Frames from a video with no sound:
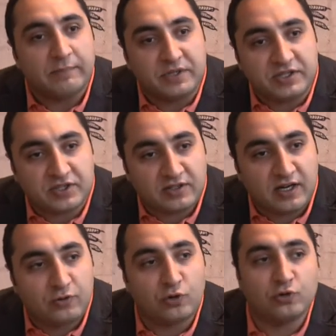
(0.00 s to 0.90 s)
Birici
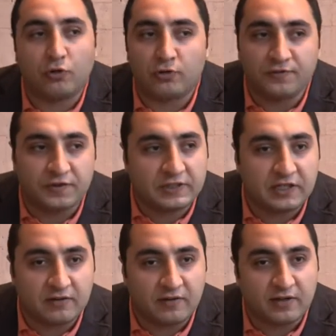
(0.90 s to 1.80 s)
dahil oldu. Onun
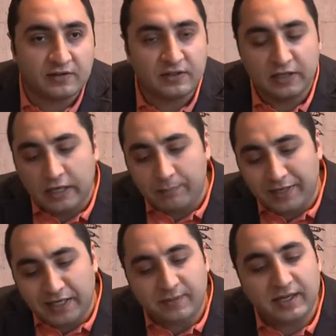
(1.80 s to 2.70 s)
fikirleri vardı.
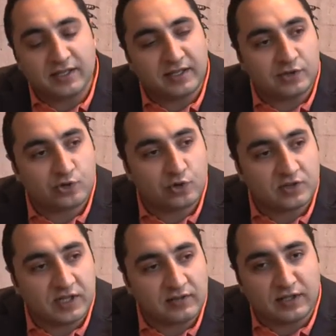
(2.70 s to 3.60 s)
Belli bir yerden sonra
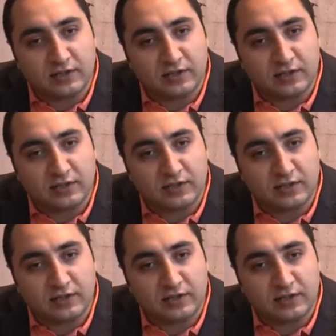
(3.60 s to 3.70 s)
zaten